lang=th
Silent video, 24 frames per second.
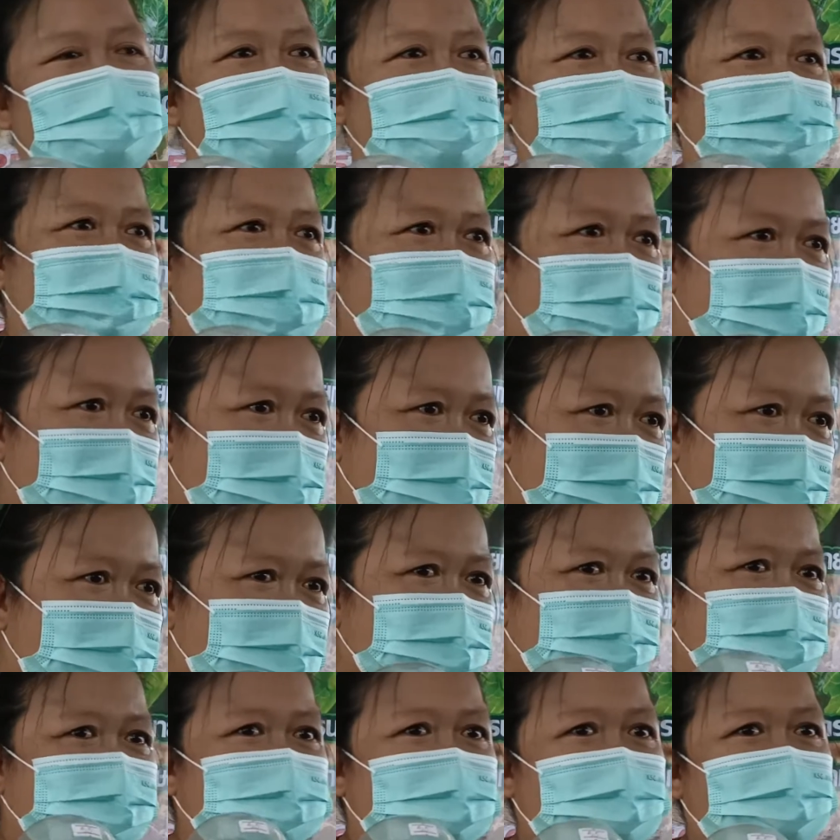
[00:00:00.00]
ผ่านเคอรี่
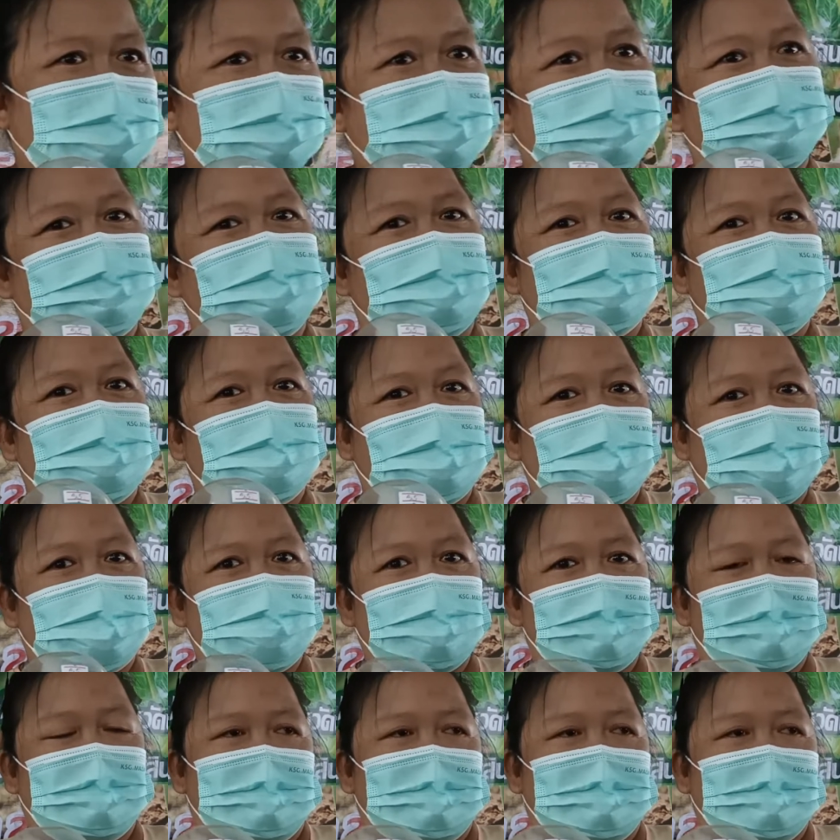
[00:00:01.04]
หรือว่าอะไรเนี่ยนะคะ